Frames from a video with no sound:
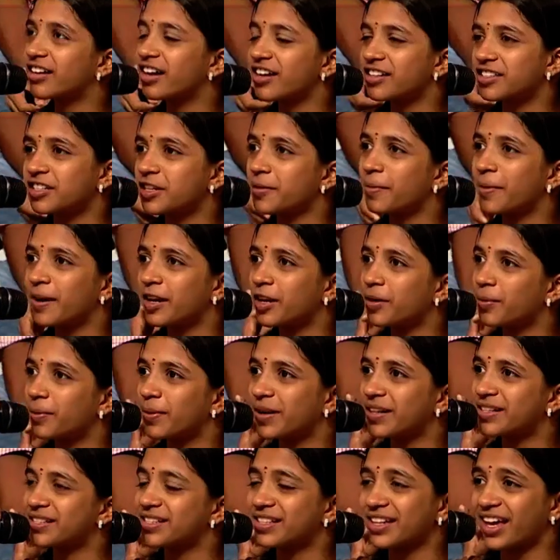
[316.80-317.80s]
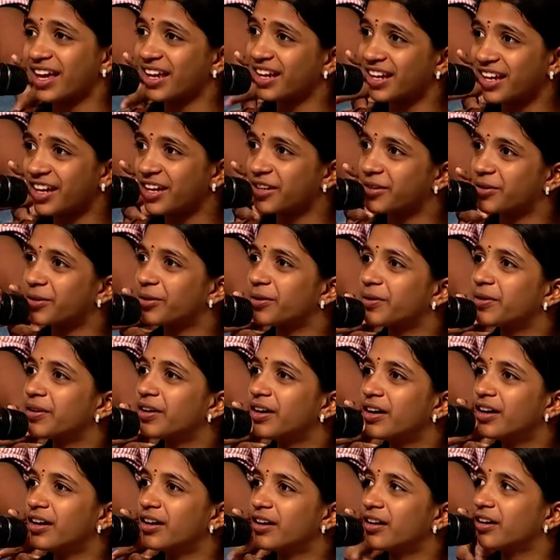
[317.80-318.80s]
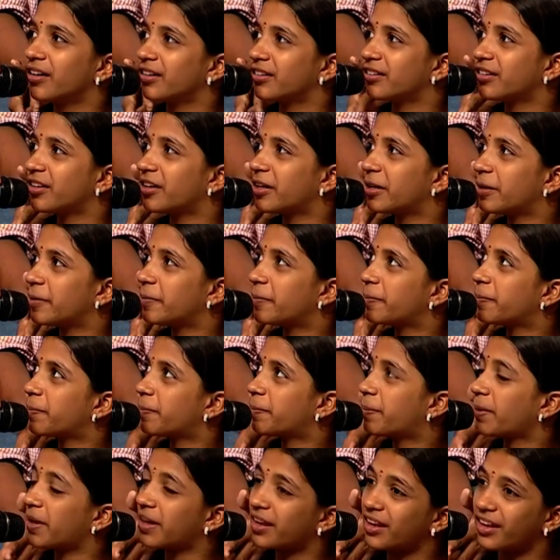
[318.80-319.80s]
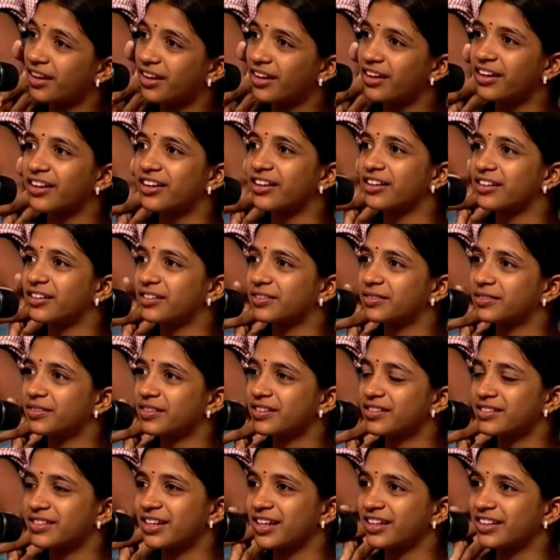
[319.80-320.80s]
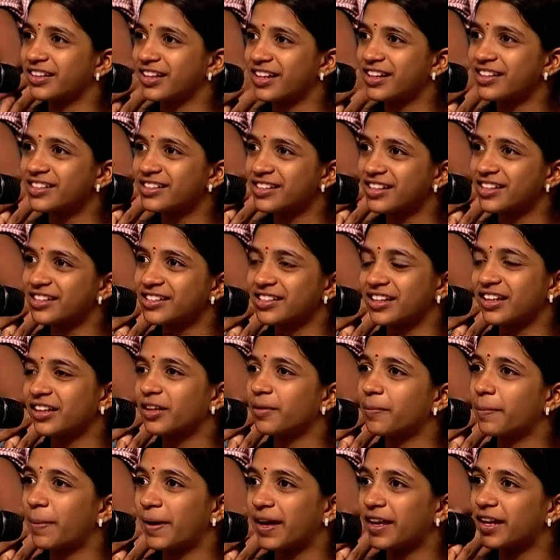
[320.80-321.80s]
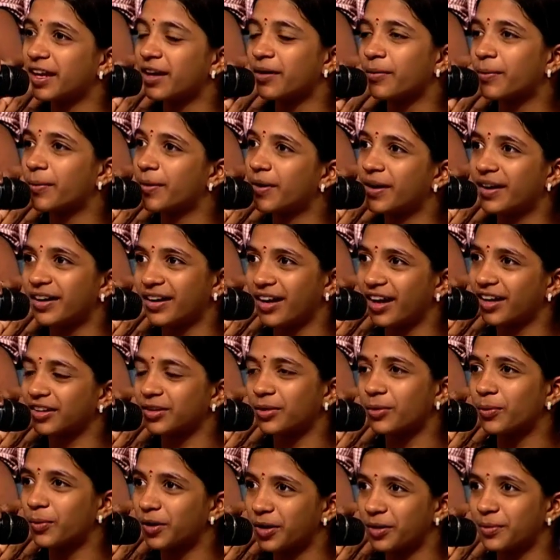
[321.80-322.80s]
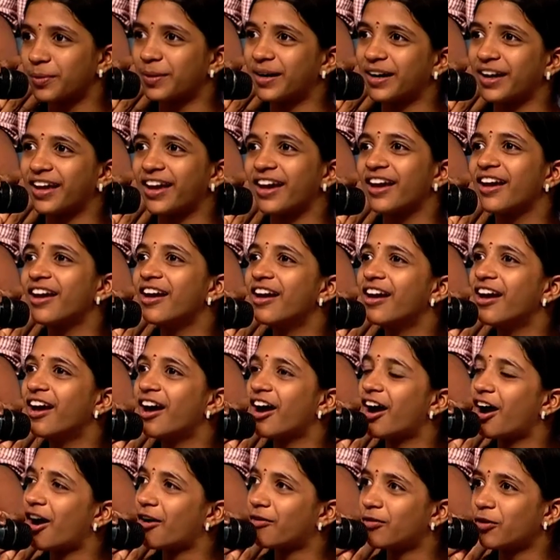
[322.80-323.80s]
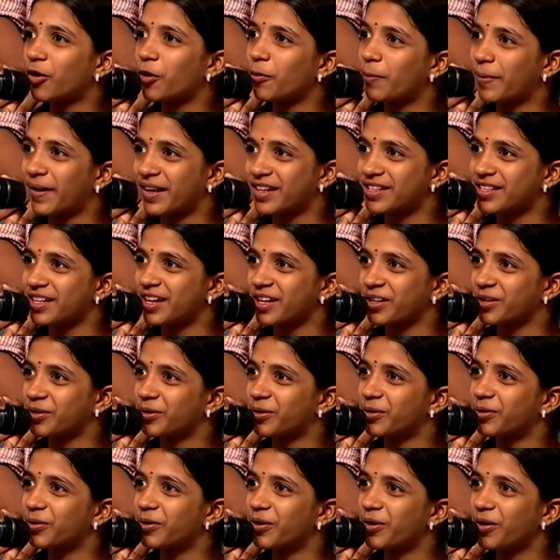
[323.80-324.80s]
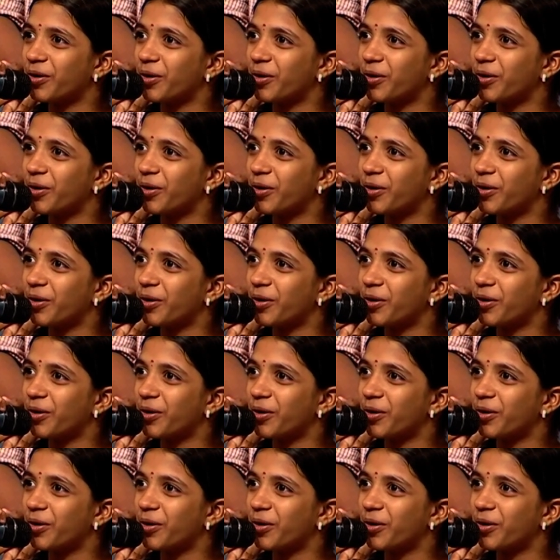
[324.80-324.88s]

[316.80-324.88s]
கஷ்டமான வேர்ட்ஸ் நிறைய இருக்கும் இந்த பெரிய சென்டென்சஸ் அந்த பெரிய வேர்ட் அந்த ஒரு வேர்டே அவ்வளோ பெருசாக இருக்கும்